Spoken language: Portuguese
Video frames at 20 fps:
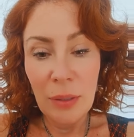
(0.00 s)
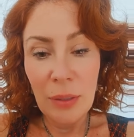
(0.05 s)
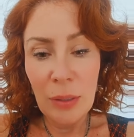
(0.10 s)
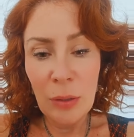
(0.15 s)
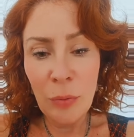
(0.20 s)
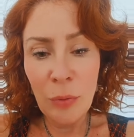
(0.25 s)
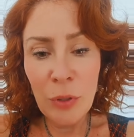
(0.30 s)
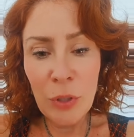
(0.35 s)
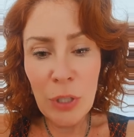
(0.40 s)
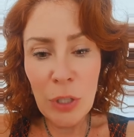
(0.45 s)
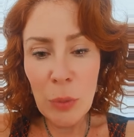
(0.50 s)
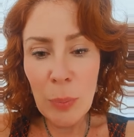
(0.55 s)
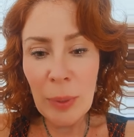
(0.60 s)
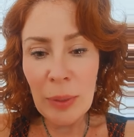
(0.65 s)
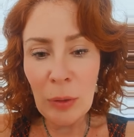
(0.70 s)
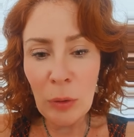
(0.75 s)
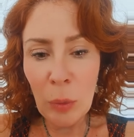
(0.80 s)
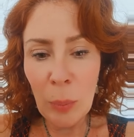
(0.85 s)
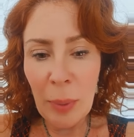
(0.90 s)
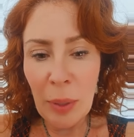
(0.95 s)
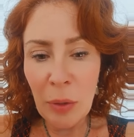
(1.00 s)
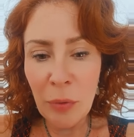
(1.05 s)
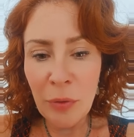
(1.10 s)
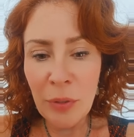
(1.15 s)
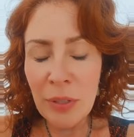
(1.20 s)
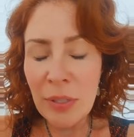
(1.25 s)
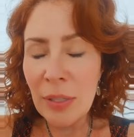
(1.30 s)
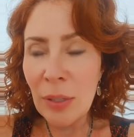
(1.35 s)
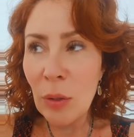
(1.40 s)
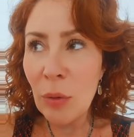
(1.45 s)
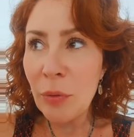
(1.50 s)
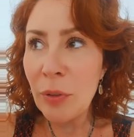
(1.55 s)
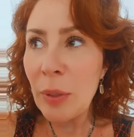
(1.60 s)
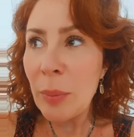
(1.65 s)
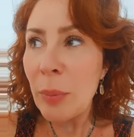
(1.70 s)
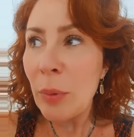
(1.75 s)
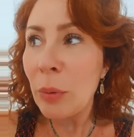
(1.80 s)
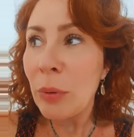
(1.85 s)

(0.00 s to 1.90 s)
Eu vi gente batendo no Marco Feliciano, eu falei, meu